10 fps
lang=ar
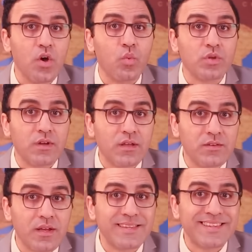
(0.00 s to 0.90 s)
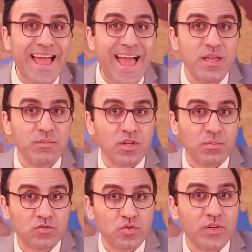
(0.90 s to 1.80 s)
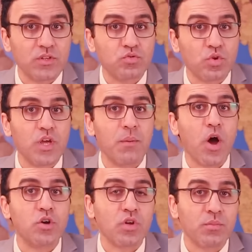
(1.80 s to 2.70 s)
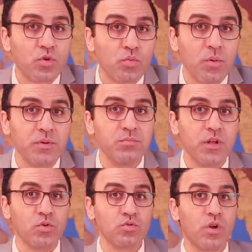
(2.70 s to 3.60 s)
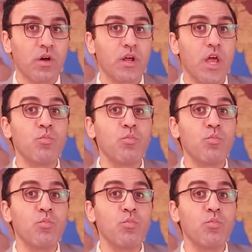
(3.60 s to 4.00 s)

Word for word: وتقدرت قايمه المصروفات التركيه باكثر من 400 مليون دولار